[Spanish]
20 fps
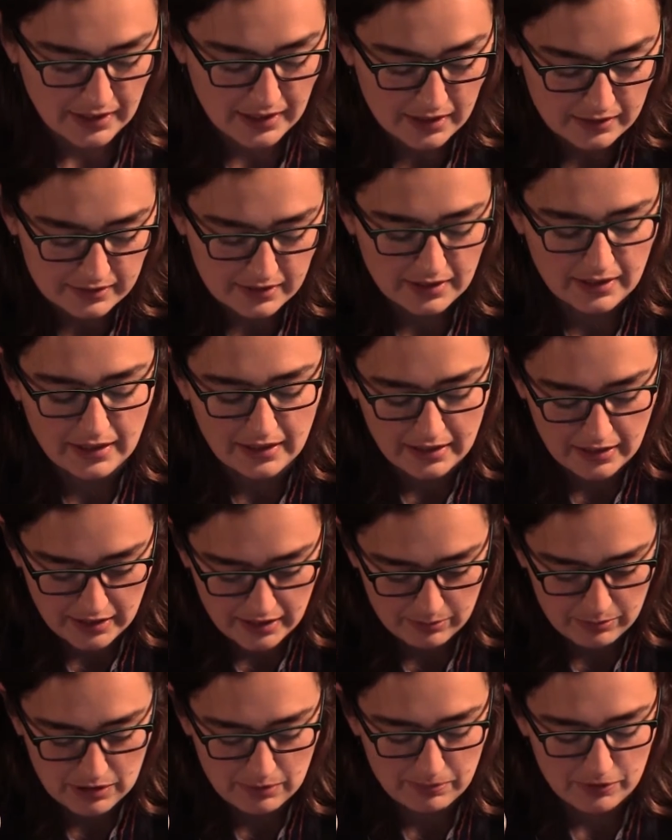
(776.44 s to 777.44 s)
entre la
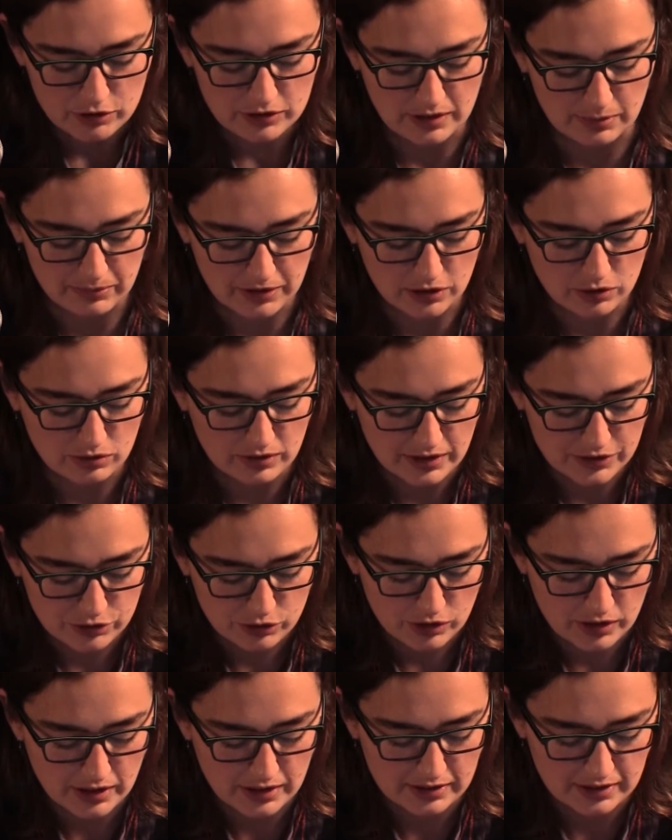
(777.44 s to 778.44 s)
academia, pero también con la
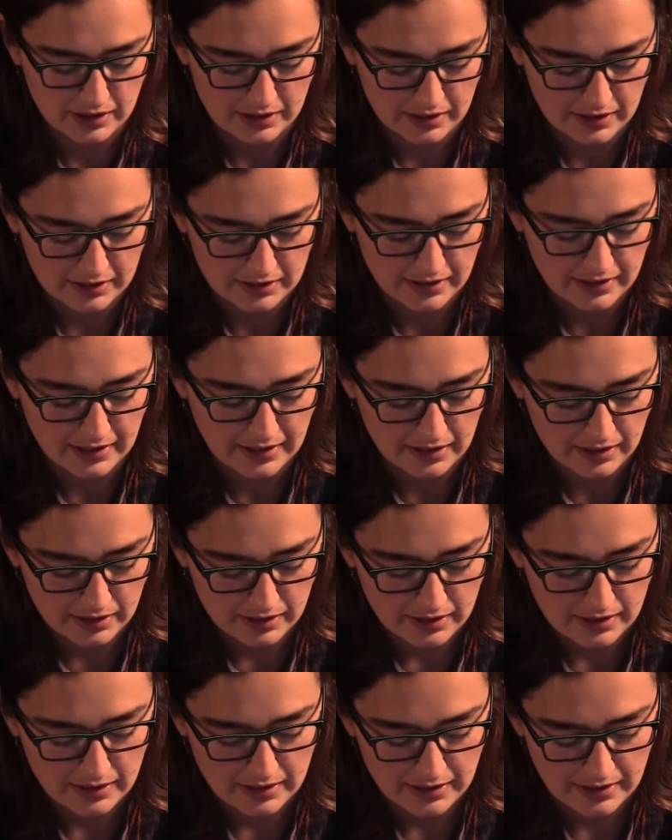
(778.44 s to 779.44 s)
ciudadanía en
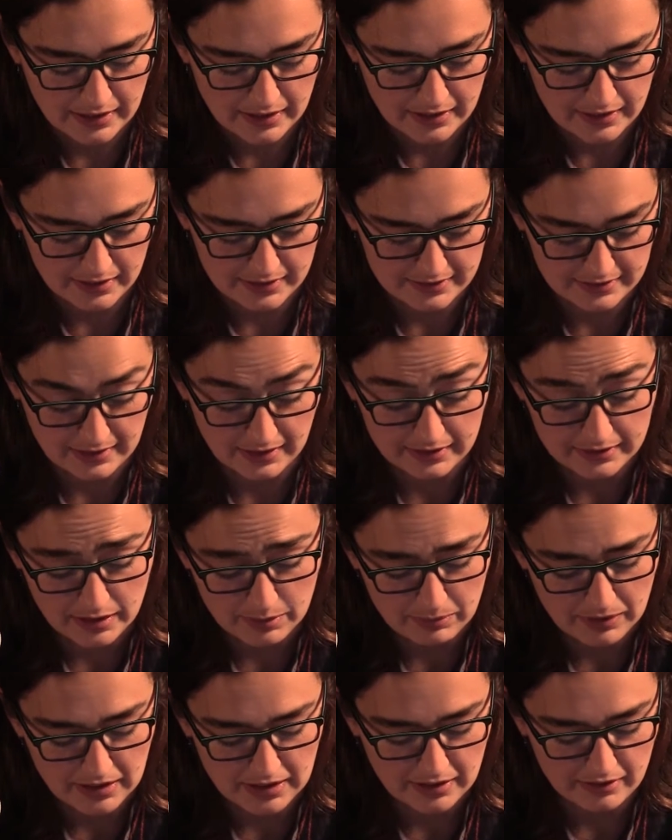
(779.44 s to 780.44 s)
general. Eh, está el
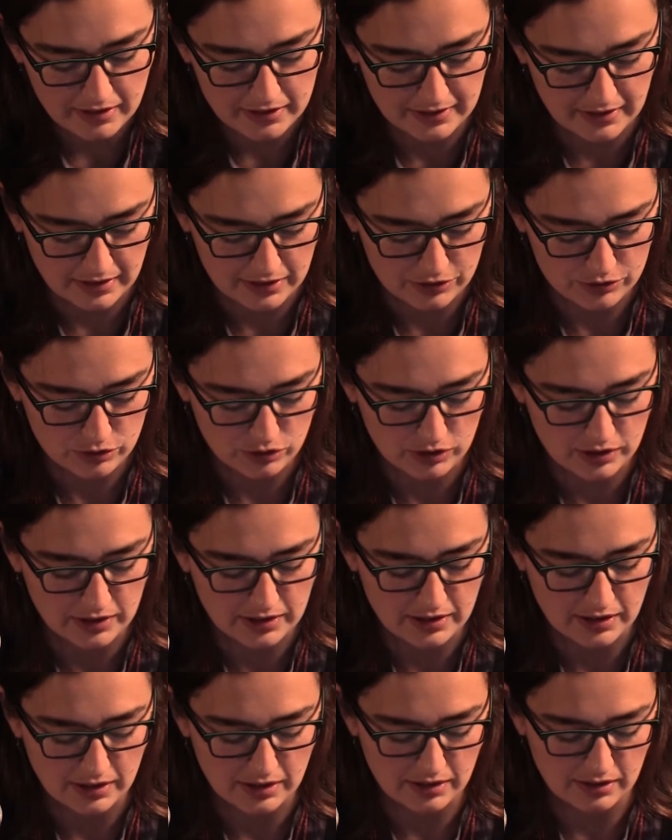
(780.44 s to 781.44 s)
tema de la verdad
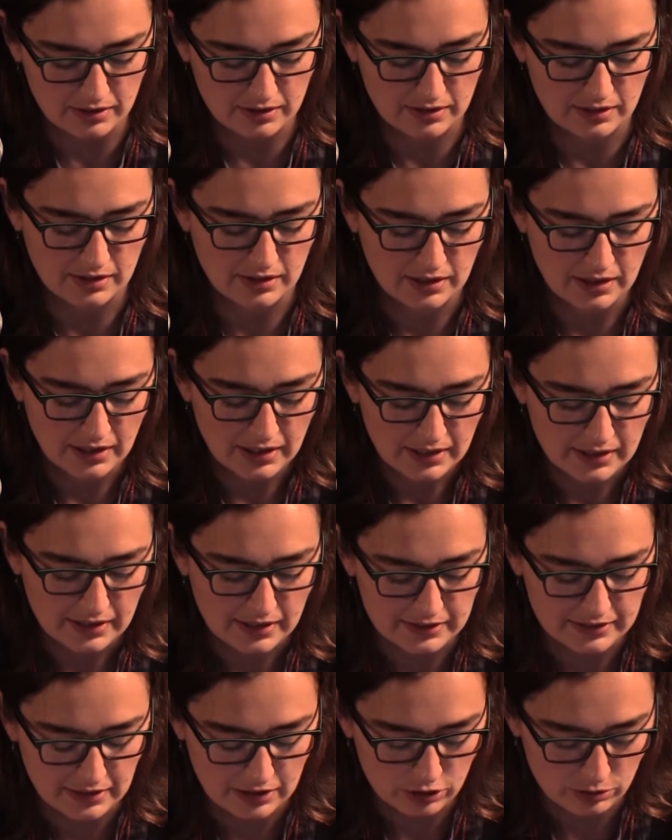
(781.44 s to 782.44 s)
histórica,
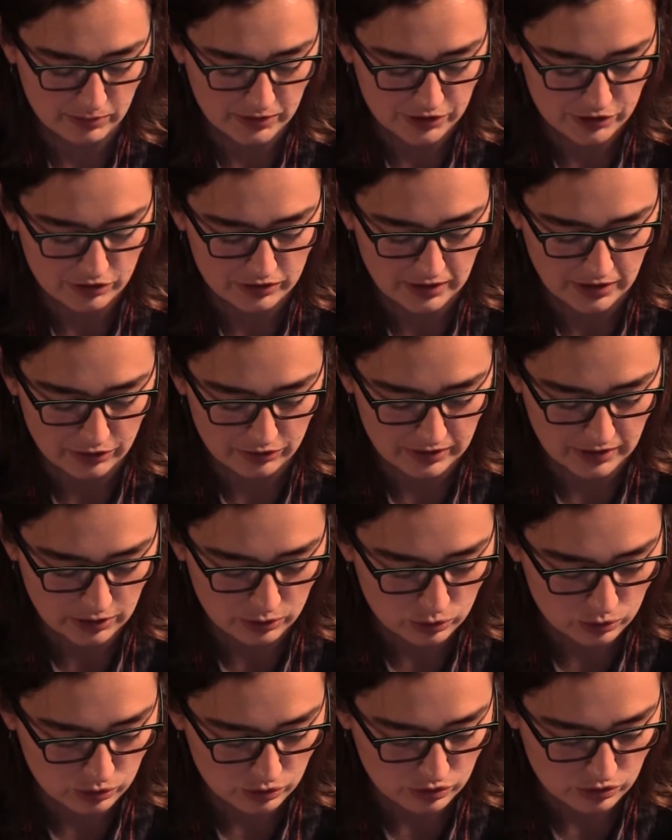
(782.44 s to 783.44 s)
que ya lo mencionaron
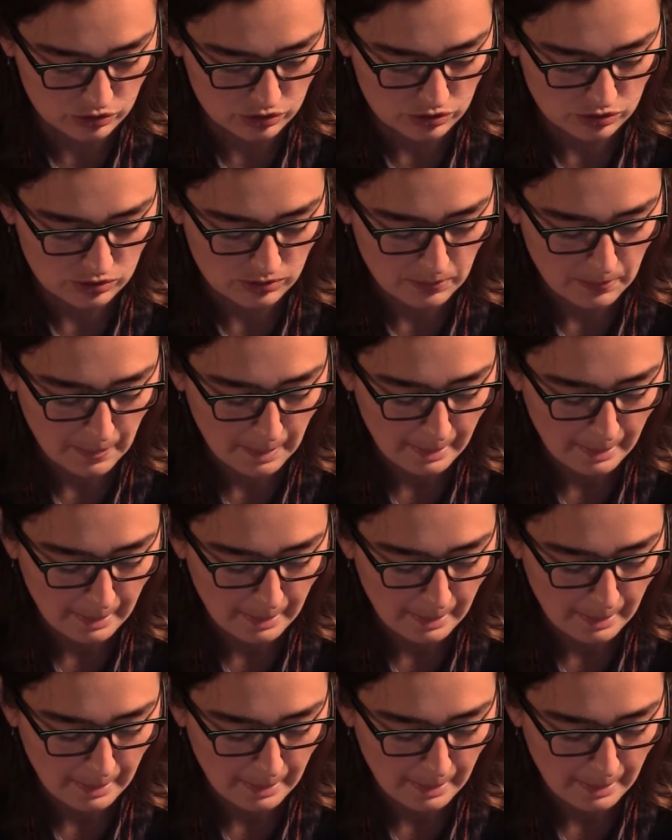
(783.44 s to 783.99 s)
algunos,